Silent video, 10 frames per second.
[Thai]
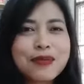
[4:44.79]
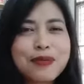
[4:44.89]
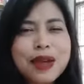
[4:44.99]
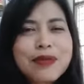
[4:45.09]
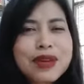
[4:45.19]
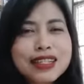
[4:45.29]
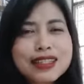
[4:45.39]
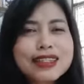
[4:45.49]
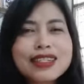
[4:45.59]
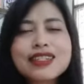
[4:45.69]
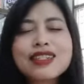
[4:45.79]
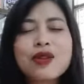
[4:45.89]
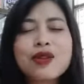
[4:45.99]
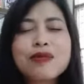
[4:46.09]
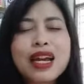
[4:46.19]
ไม่ไม่กระตือรือ
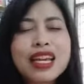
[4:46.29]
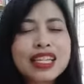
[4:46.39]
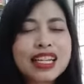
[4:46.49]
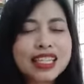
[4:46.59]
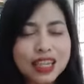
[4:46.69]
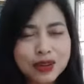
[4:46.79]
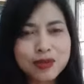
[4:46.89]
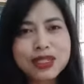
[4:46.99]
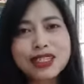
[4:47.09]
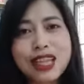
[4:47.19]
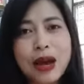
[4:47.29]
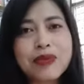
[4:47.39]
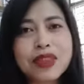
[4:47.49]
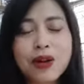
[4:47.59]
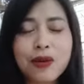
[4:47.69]
ร้นไม่ที่จะลงมือ
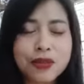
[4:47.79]
ทำต่อ